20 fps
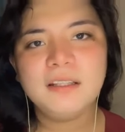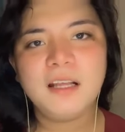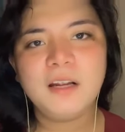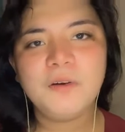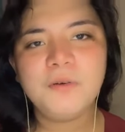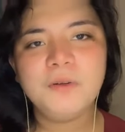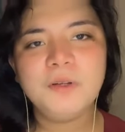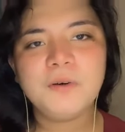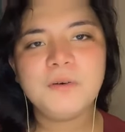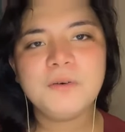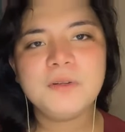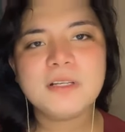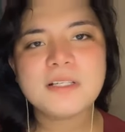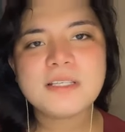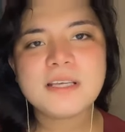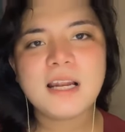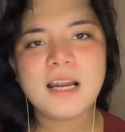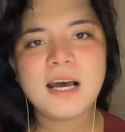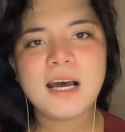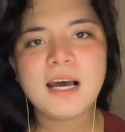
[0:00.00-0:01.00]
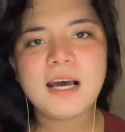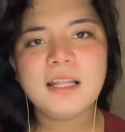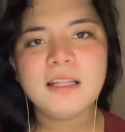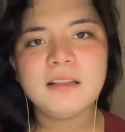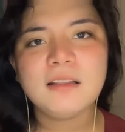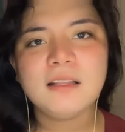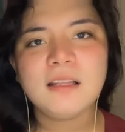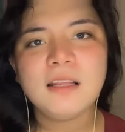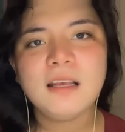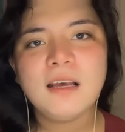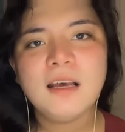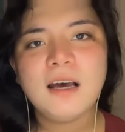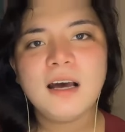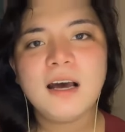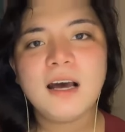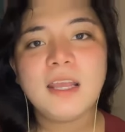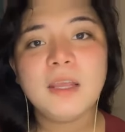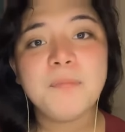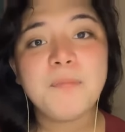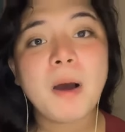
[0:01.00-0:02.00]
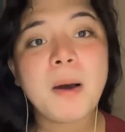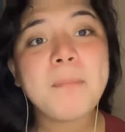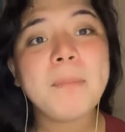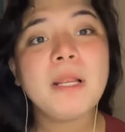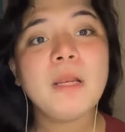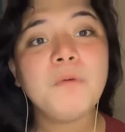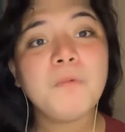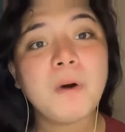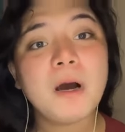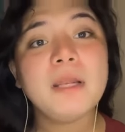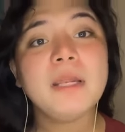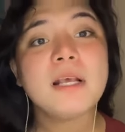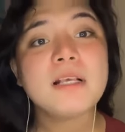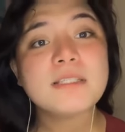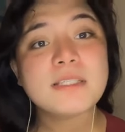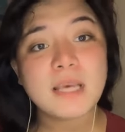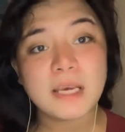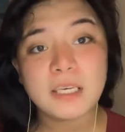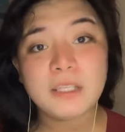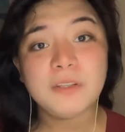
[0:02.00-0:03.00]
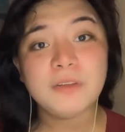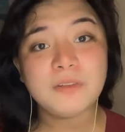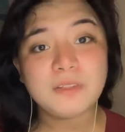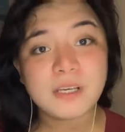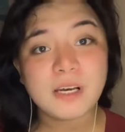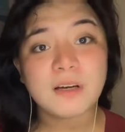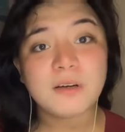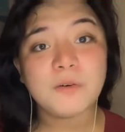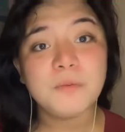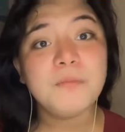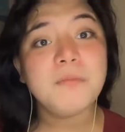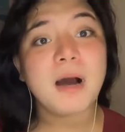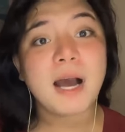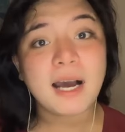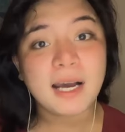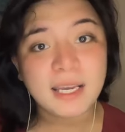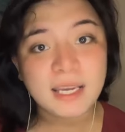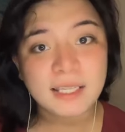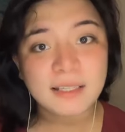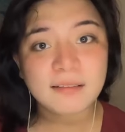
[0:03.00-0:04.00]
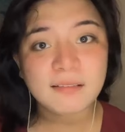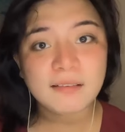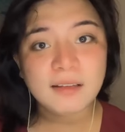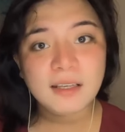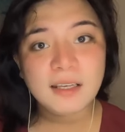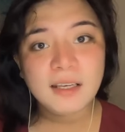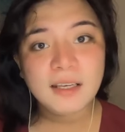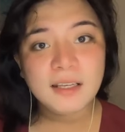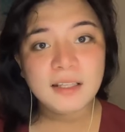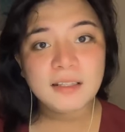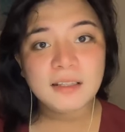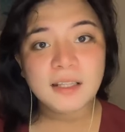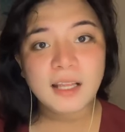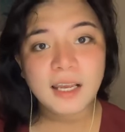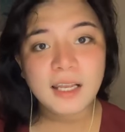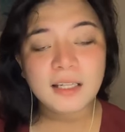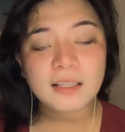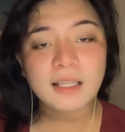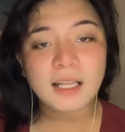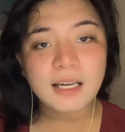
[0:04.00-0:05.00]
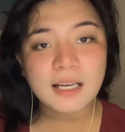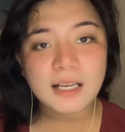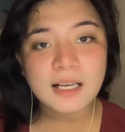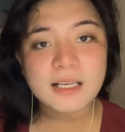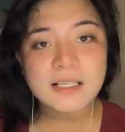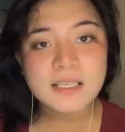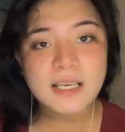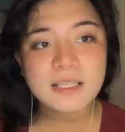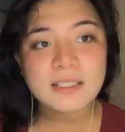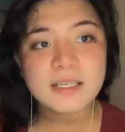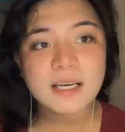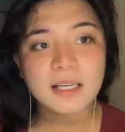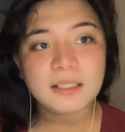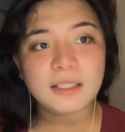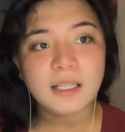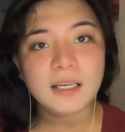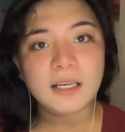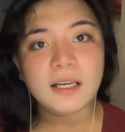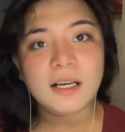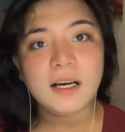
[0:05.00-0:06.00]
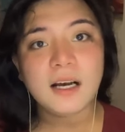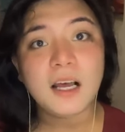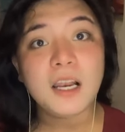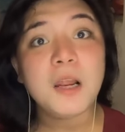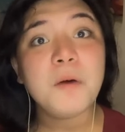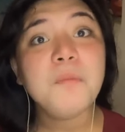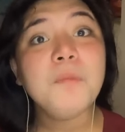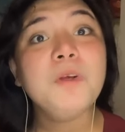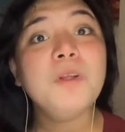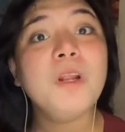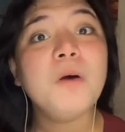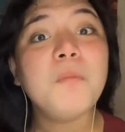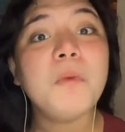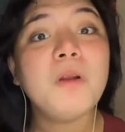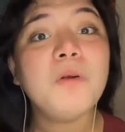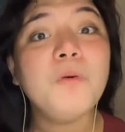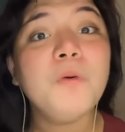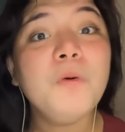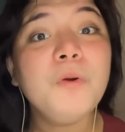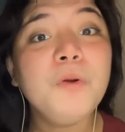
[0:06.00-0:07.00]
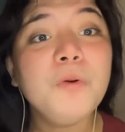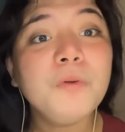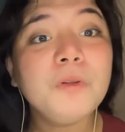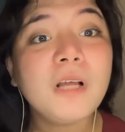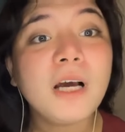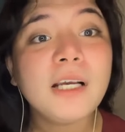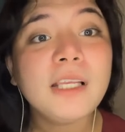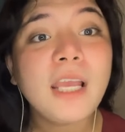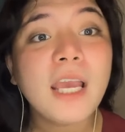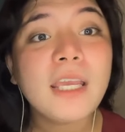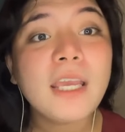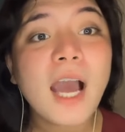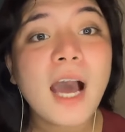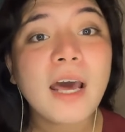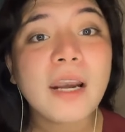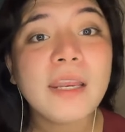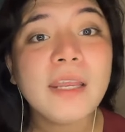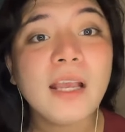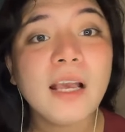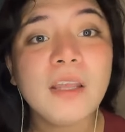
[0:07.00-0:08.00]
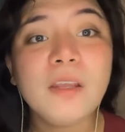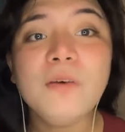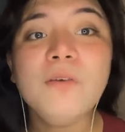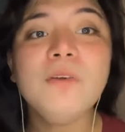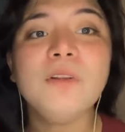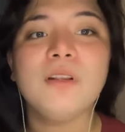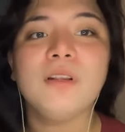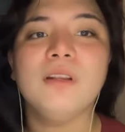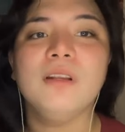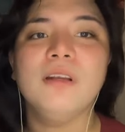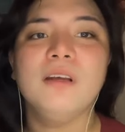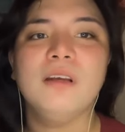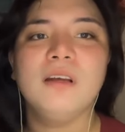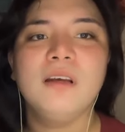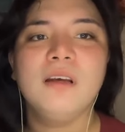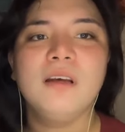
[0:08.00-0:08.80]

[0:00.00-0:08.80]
Dahil unang-una sa lahat, uh, ipapaliwanag sa inyo niya kung bakit. Dahil talagang sadya talagang alam niyo naman ho yung nangyayari ngayon